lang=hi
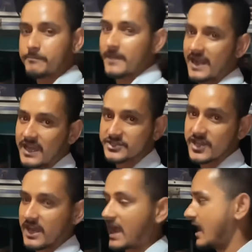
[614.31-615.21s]
पहला
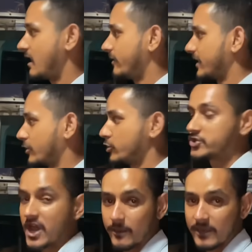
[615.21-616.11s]
शहर आया हमारे को
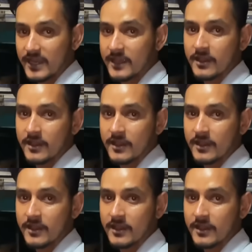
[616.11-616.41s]
शामली